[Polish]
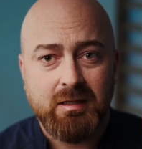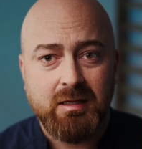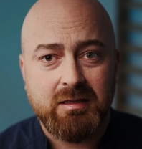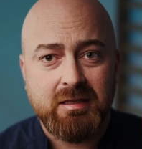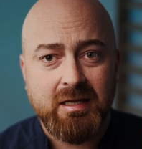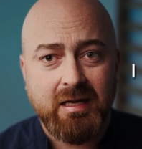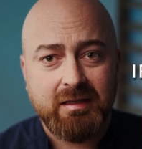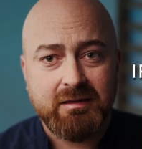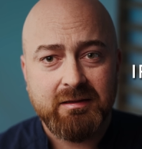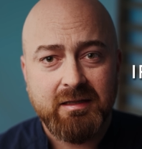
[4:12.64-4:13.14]
I
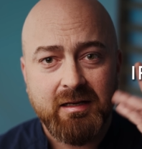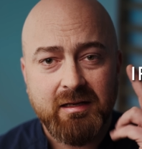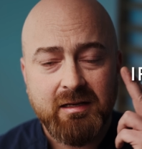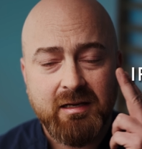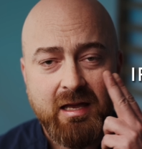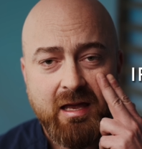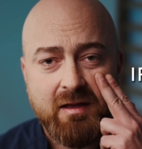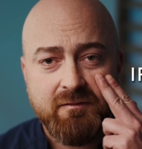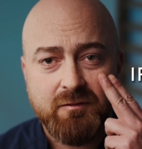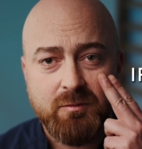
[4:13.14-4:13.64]
tak na
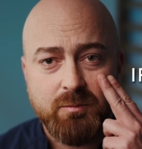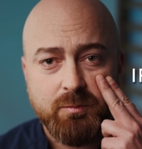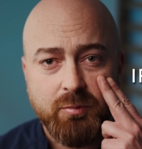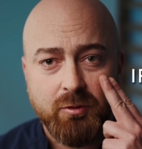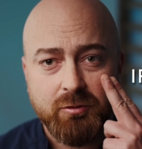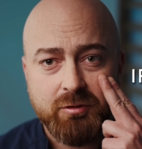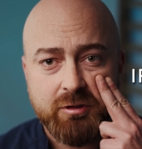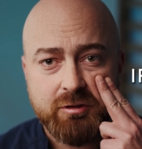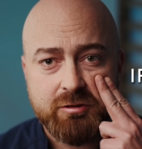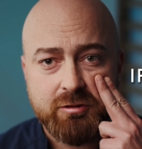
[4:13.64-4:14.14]
lewym
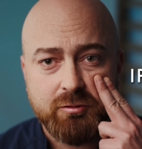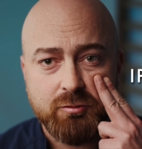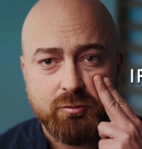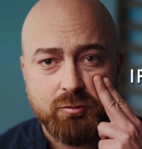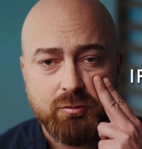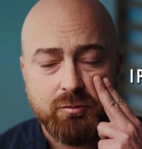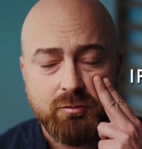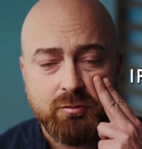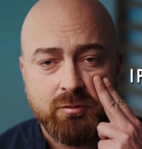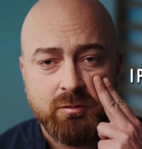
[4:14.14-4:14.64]

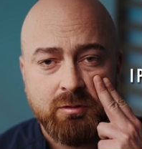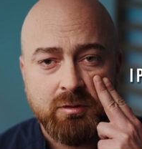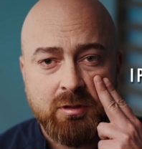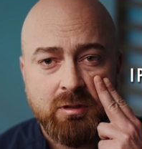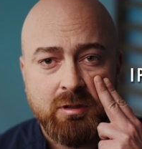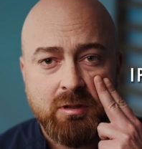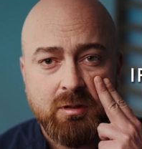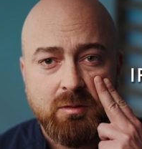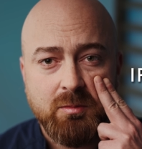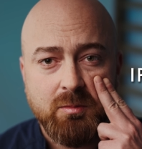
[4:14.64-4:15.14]
policzku
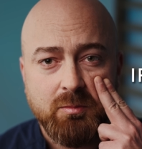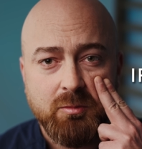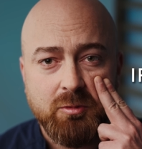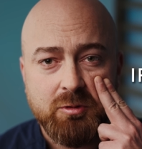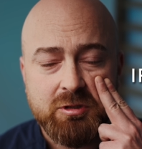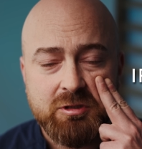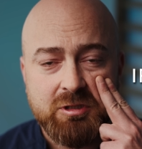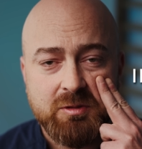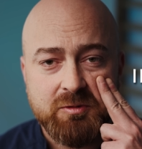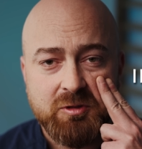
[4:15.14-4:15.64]

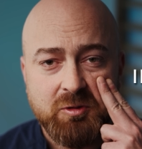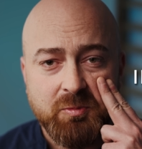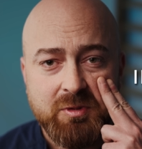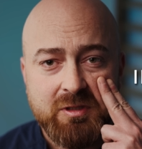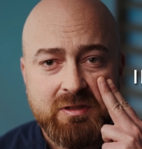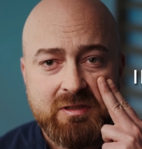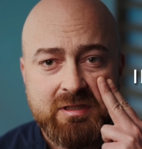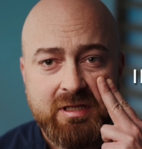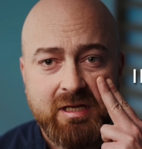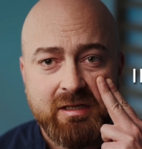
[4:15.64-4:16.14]
Możecie
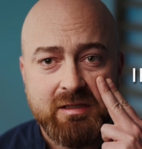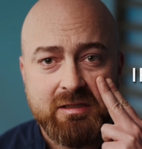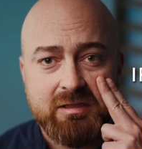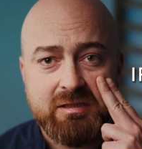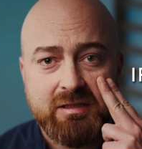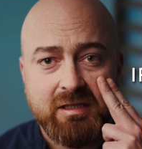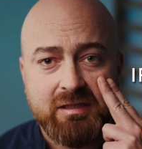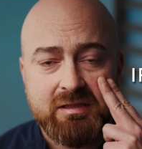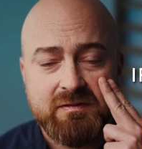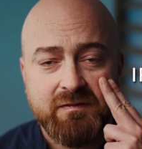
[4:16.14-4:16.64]
sobie znaleźć
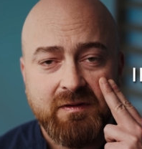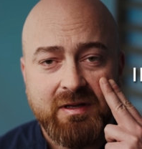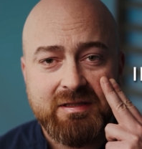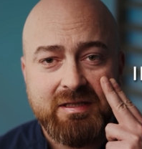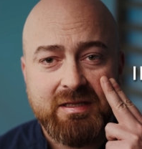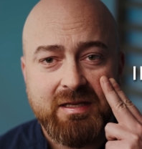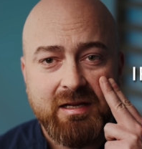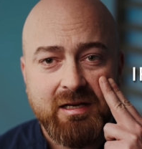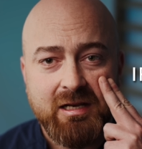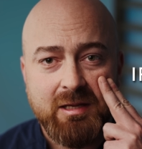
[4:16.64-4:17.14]
tak
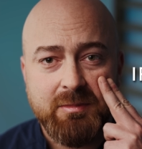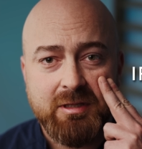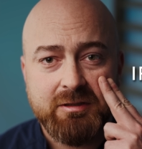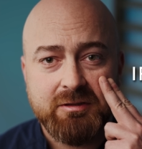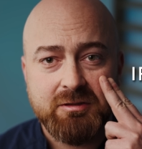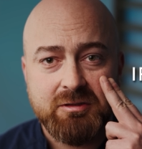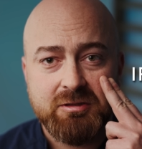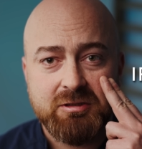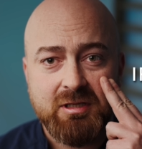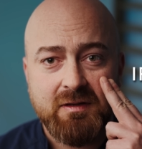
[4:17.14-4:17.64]
zwany
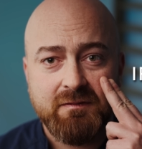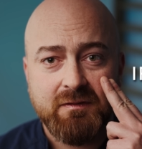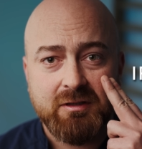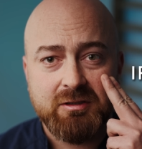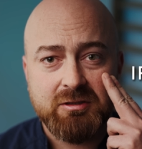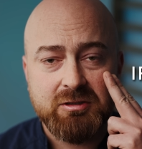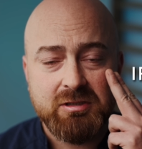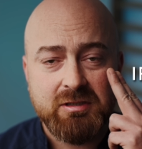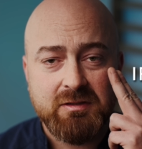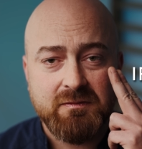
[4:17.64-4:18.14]
element drzewa,
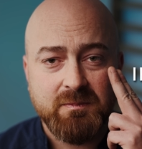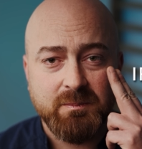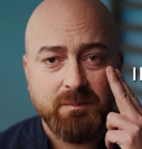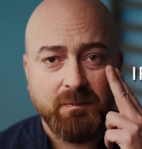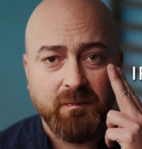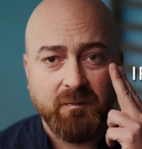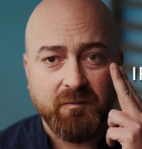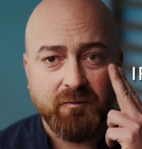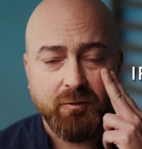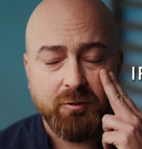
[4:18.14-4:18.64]
czyli
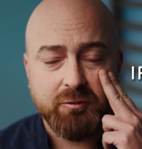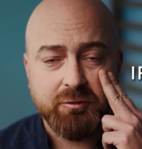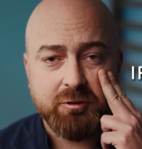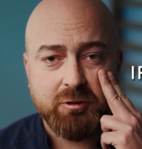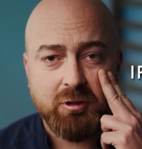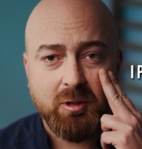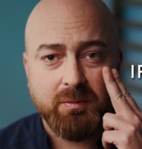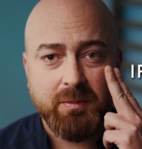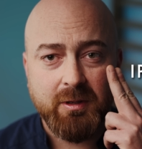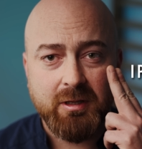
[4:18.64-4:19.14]

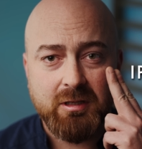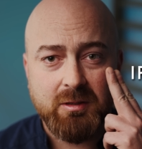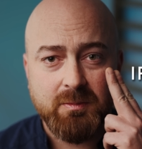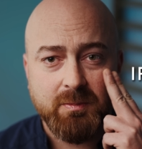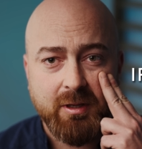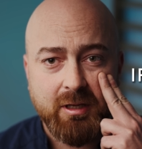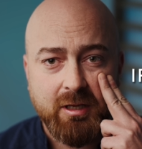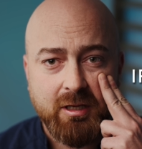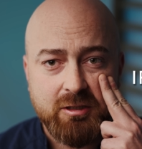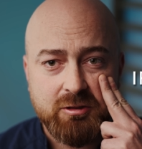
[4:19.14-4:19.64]
wątrobę i
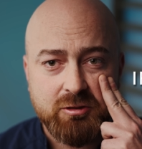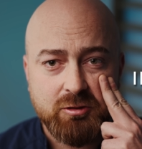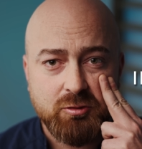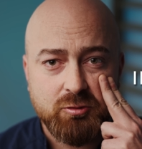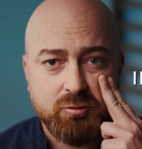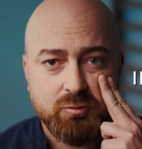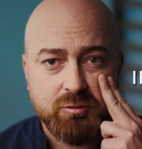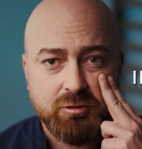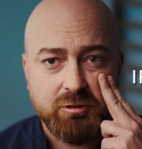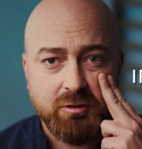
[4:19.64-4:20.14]
pęcherzyk
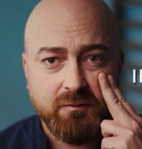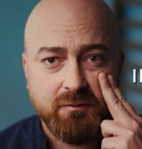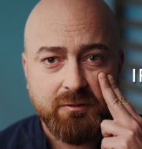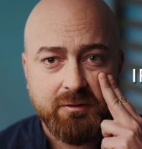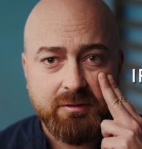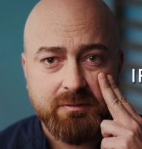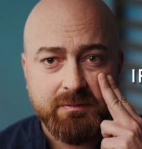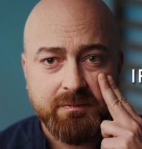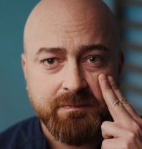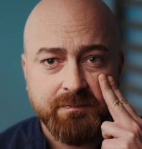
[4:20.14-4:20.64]

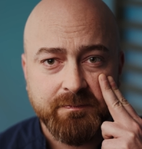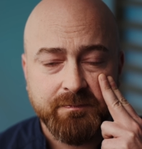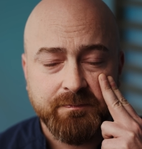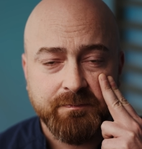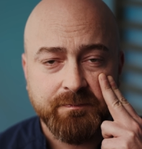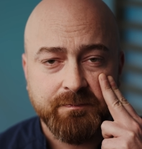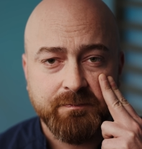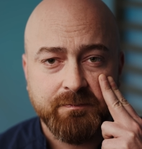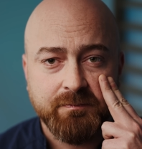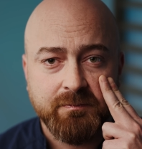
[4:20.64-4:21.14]
żółciowy.
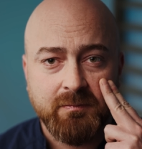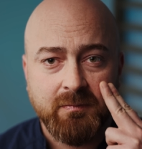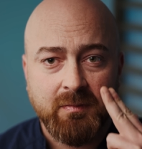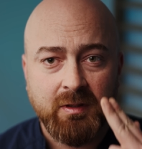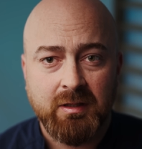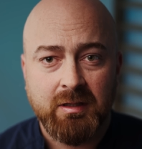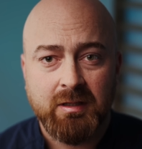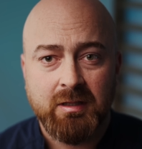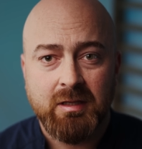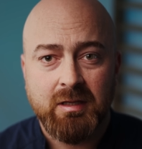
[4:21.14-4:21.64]

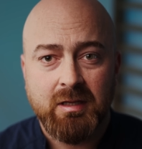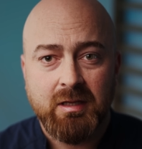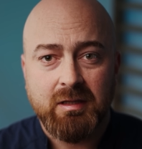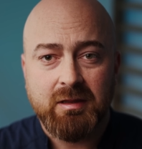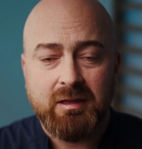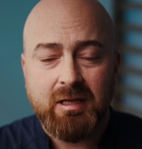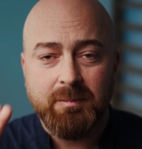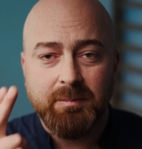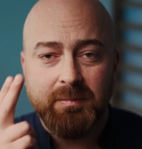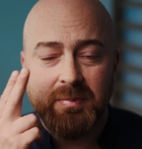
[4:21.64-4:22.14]

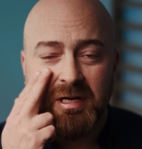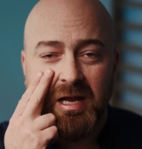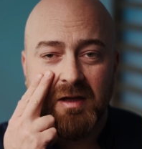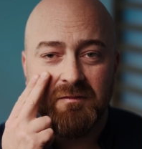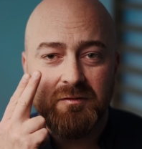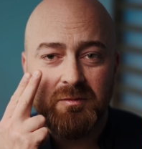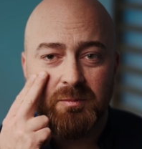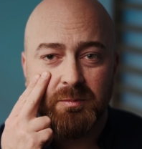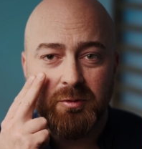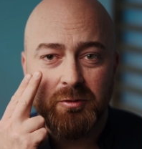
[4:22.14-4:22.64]
Na
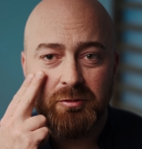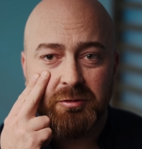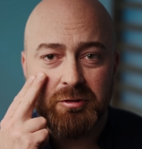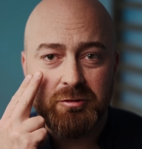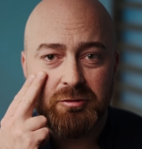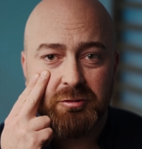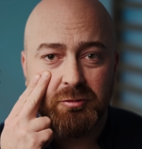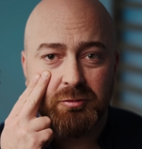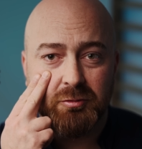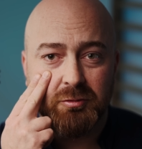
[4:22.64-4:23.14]
prawym
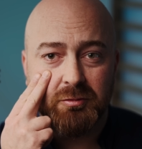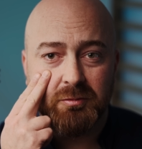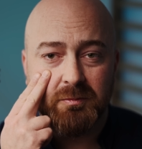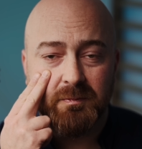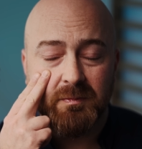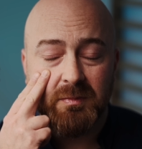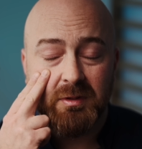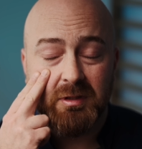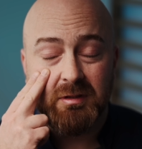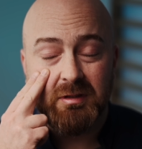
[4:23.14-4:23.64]
policzku,
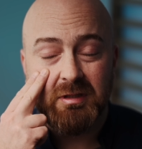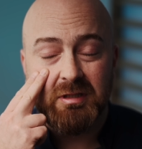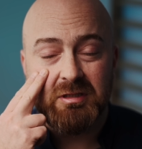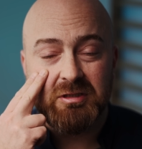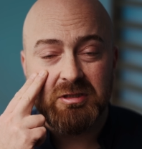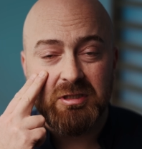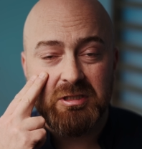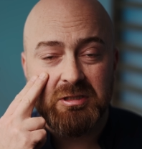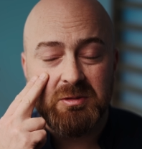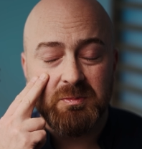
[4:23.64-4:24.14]

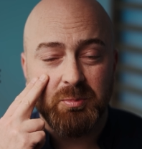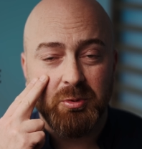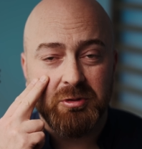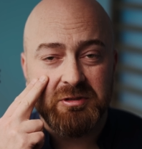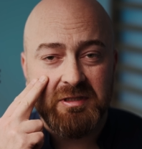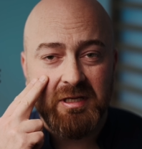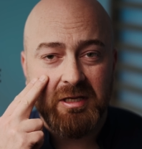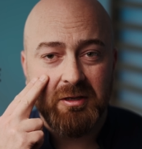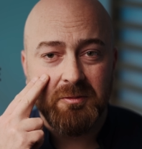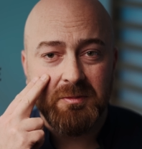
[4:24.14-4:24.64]
jeżeli
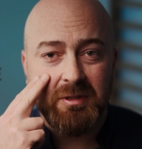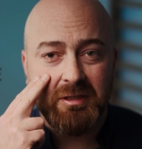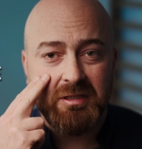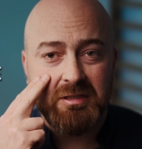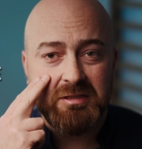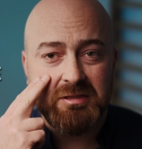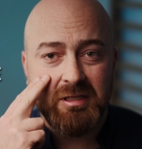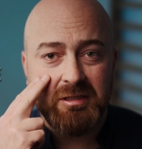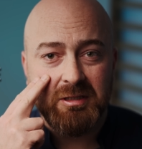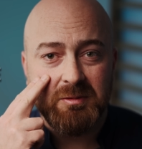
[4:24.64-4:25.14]
powstają
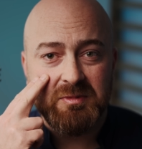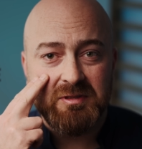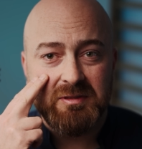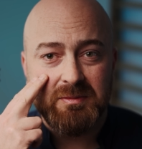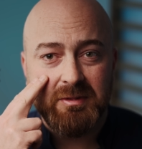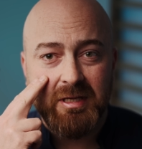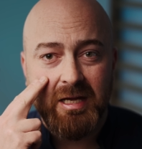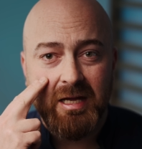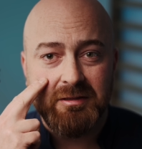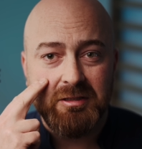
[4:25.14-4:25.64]
jakieś na nim
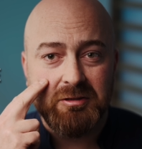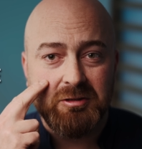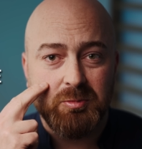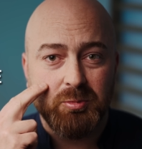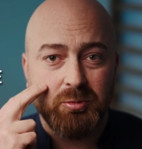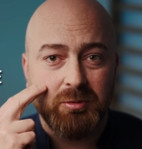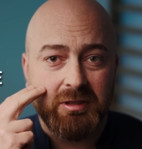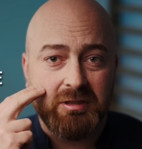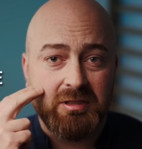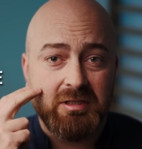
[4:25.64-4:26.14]
zmiany,
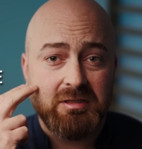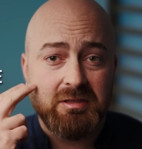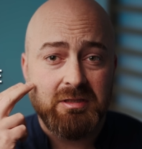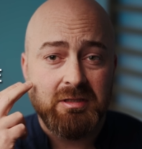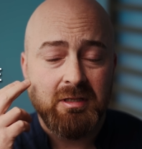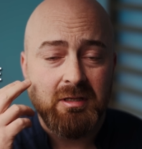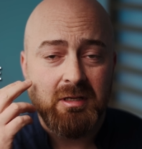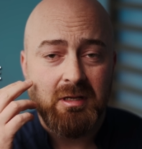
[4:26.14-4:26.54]
typu jakieś